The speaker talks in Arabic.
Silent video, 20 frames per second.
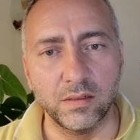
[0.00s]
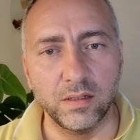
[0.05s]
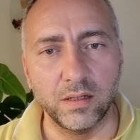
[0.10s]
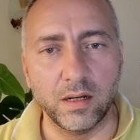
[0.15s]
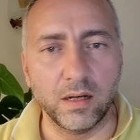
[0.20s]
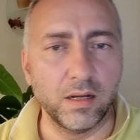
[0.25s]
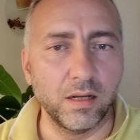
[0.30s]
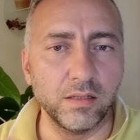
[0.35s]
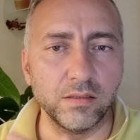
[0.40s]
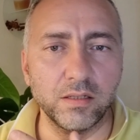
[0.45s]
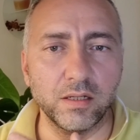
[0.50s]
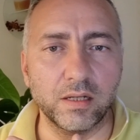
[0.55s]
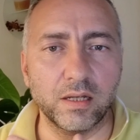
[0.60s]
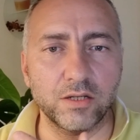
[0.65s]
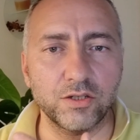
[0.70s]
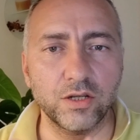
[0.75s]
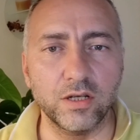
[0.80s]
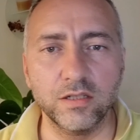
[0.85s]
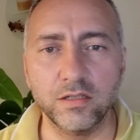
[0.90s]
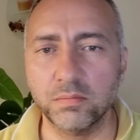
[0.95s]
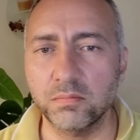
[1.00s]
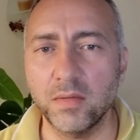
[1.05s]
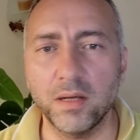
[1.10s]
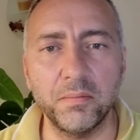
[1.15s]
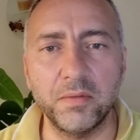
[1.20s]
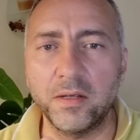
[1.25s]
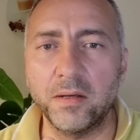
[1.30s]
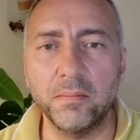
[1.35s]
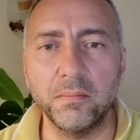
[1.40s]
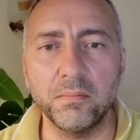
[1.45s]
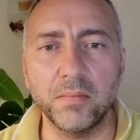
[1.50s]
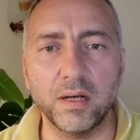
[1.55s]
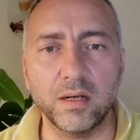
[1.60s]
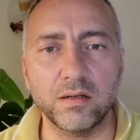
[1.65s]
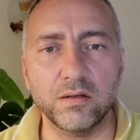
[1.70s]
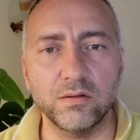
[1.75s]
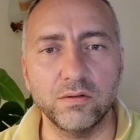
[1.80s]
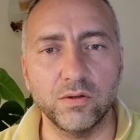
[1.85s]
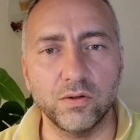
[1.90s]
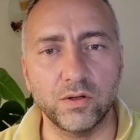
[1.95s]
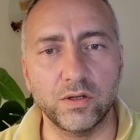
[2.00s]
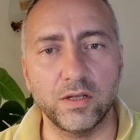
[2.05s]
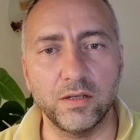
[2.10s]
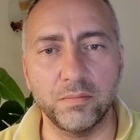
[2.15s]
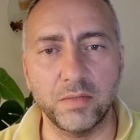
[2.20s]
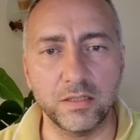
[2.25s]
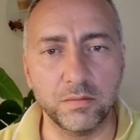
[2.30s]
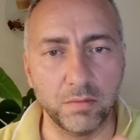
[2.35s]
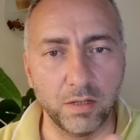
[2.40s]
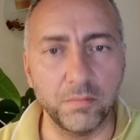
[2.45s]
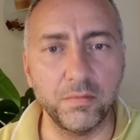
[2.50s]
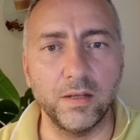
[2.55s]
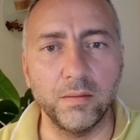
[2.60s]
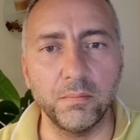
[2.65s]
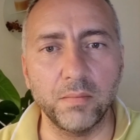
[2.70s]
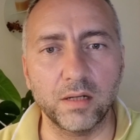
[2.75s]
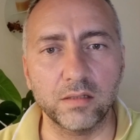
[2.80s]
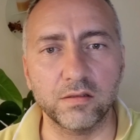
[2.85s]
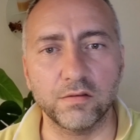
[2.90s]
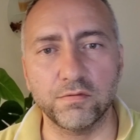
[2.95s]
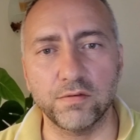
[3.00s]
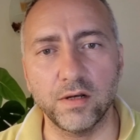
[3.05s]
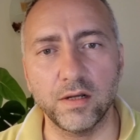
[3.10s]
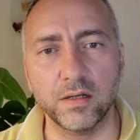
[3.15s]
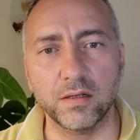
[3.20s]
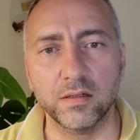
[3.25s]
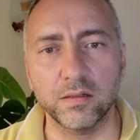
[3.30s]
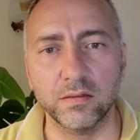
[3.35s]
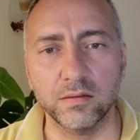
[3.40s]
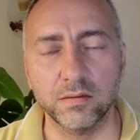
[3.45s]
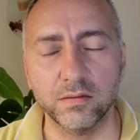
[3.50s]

هلا انت كشخص ما بيهمك اوكي بس ما بيهمك طفلك